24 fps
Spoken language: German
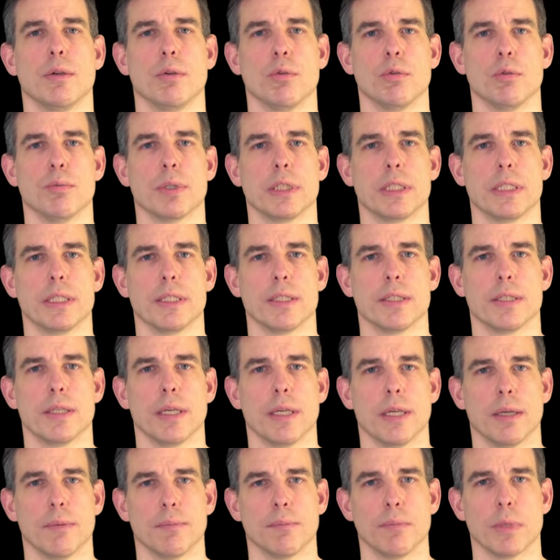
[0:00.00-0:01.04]
über dieses
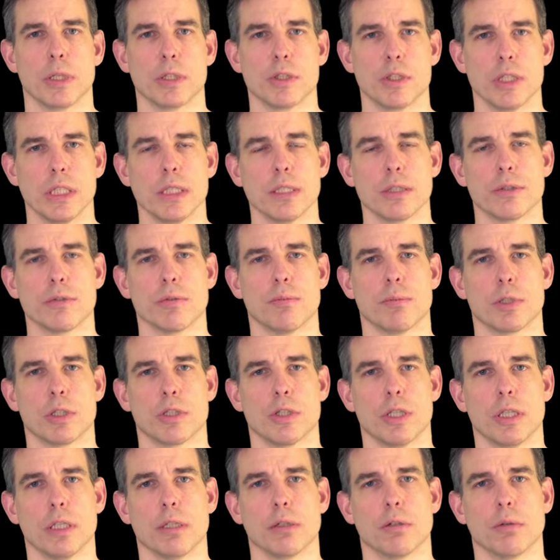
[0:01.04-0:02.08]

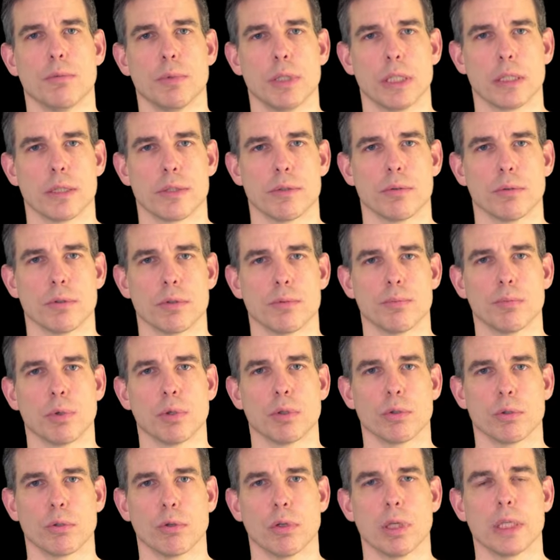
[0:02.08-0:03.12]

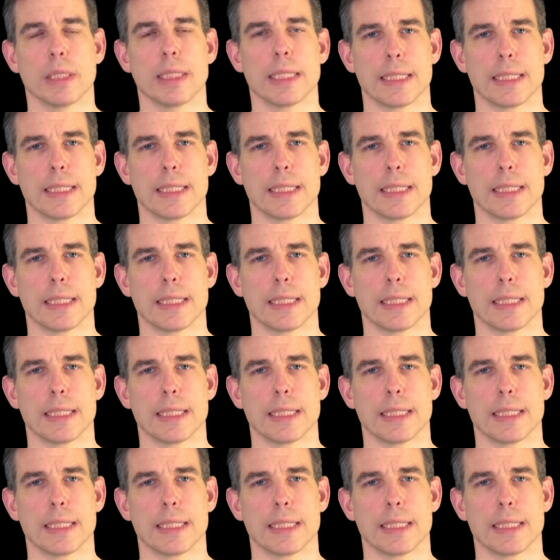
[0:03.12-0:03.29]
Maschine-zu-Maschine-Kommunikationsprotokolle,